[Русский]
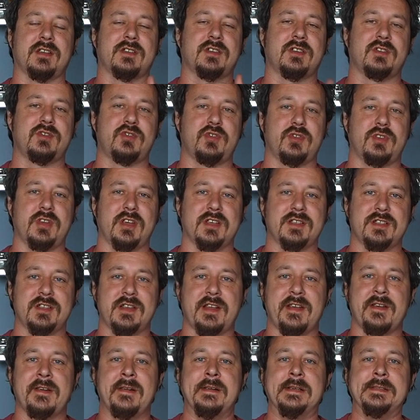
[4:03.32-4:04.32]
это же
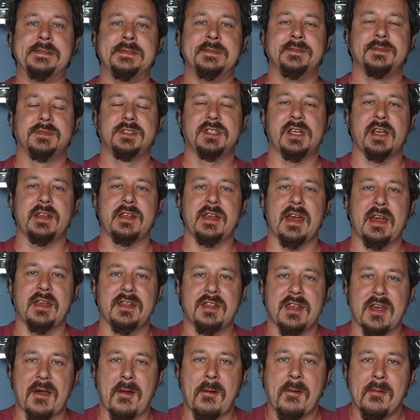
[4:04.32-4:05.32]
чудесное
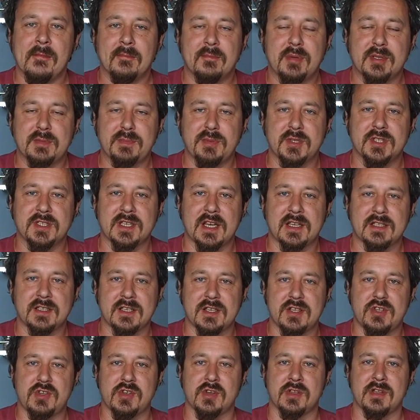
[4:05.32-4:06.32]
занятие,
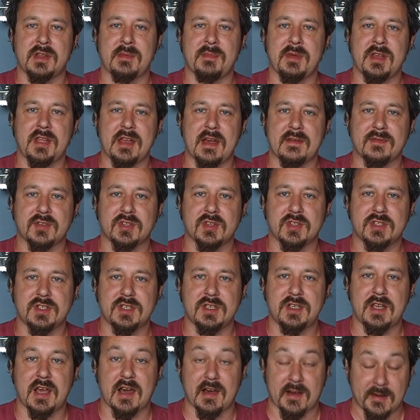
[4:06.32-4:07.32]
подписаться еще на меня в
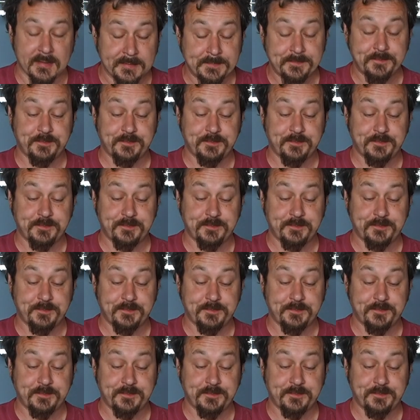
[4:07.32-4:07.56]
соцсетях.